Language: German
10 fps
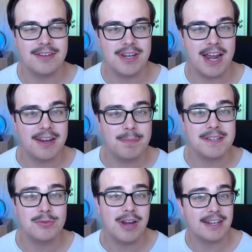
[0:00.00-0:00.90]
und die andere
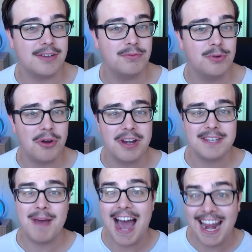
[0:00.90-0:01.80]
Person hat gefühlt noch nicht
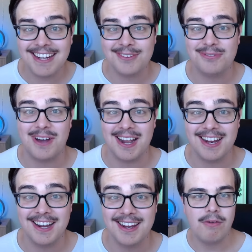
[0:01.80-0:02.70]
mal
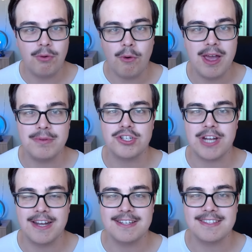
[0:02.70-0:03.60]
angefangen? Vorher
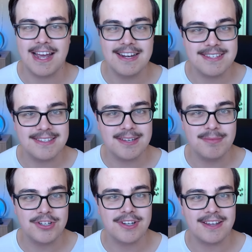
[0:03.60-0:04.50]
bestand das ganze
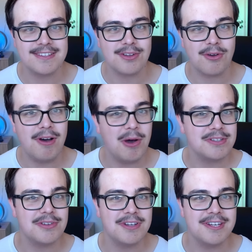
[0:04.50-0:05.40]
himmlische Restaurant aus
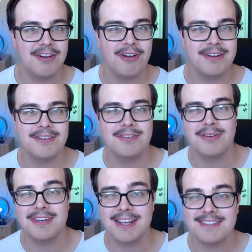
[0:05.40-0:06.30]
solchen Leuten
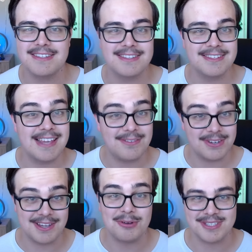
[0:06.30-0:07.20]
und jetzt ist es etwas
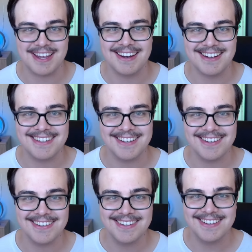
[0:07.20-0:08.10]
ausgeglichener.